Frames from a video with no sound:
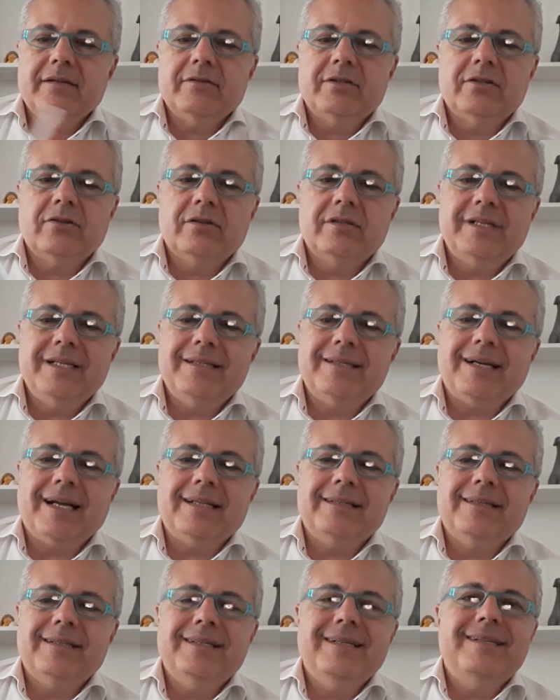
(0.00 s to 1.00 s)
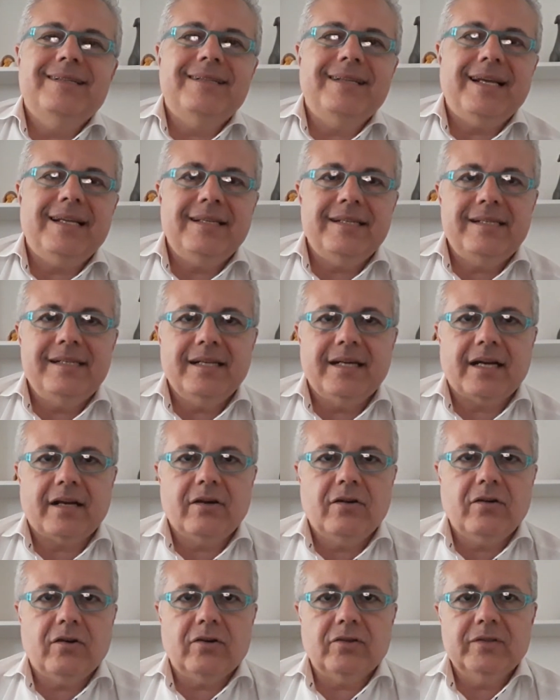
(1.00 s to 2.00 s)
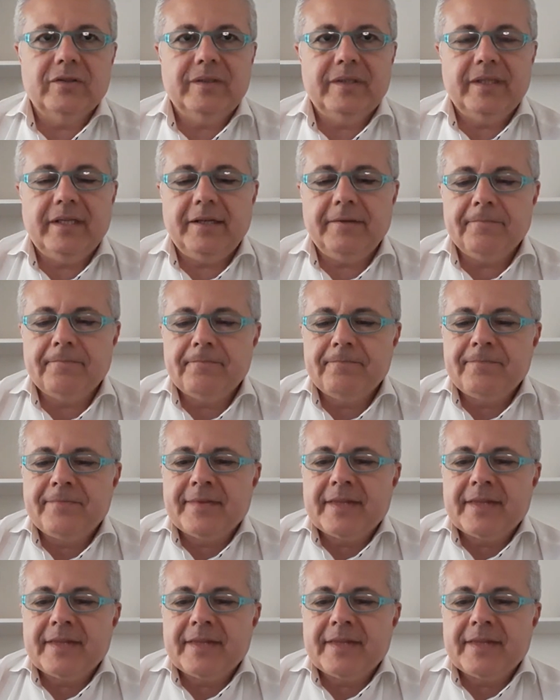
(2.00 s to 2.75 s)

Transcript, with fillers: si tratta di 16 racconti